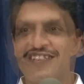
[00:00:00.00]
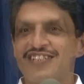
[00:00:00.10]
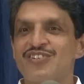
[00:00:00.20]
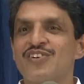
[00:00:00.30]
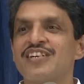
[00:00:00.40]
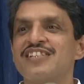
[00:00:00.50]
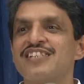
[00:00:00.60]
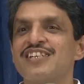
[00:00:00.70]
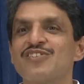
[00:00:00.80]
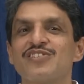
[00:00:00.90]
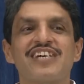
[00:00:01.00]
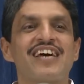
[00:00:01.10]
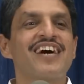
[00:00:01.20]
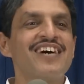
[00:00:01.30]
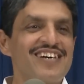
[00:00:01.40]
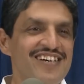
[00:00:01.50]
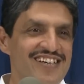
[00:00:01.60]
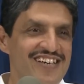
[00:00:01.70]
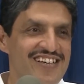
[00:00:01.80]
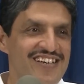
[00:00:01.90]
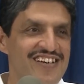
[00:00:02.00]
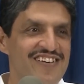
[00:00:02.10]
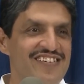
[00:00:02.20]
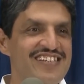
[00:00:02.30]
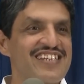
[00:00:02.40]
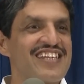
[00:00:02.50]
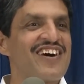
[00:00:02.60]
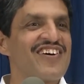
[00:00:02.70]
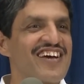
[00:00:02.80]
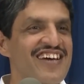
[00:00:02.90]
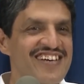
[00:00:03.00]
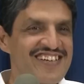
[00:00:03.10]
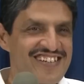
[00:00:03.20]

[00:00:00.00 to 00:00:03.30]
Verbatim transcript: जिन्होंने जिनको जाना वे जिंदा हो गए